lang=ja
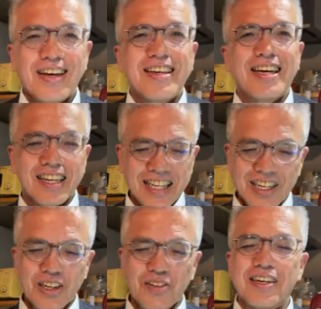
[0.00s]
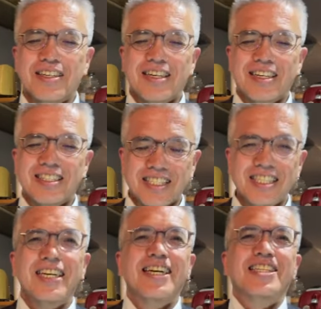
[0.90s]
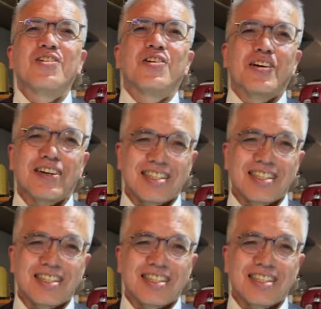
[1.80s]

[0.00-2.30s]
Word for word: やらないよりは絶対やった方が良かっ